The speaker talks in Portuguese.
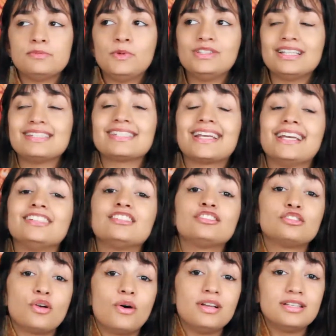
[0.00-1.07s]
muitas
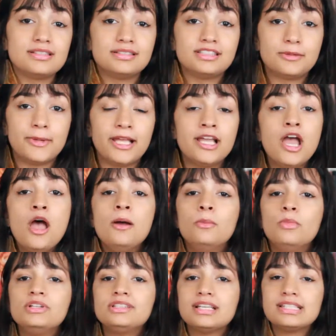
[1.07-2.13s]
questões e também
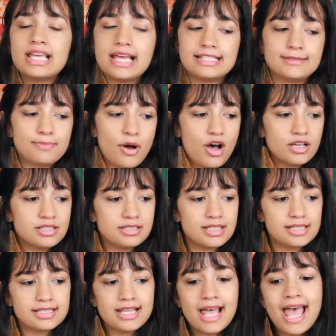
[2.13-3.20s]
muitas
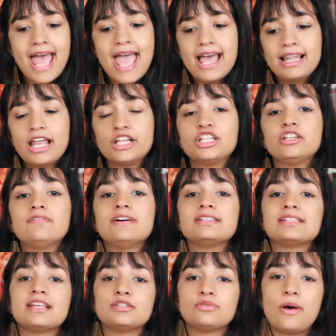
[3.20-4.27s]
respostas
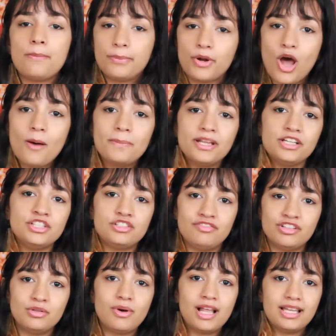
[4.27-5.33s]
relativas à sua própria
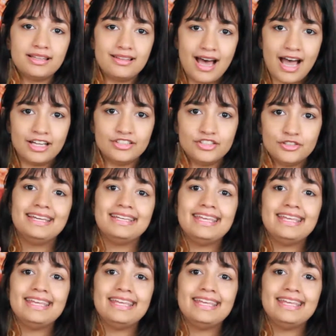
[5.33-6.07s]
individualidade.